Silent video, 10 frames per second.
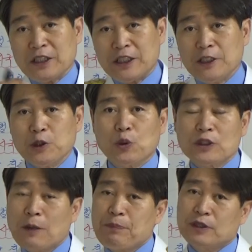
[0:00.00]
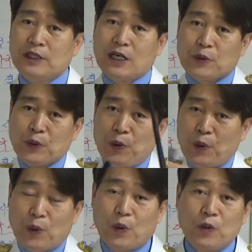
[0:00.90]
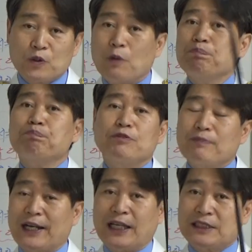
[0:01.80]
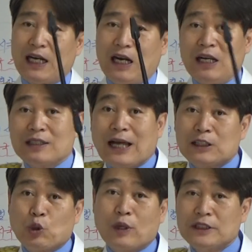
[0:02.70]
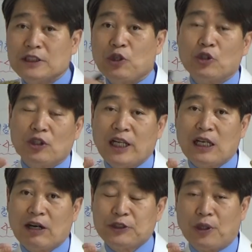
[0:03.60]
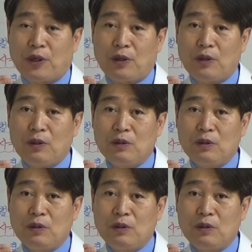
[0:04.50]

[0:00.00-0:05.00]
인도 태평양 요 섬뿐만 아니라 나토까지 연결될라고 하죠.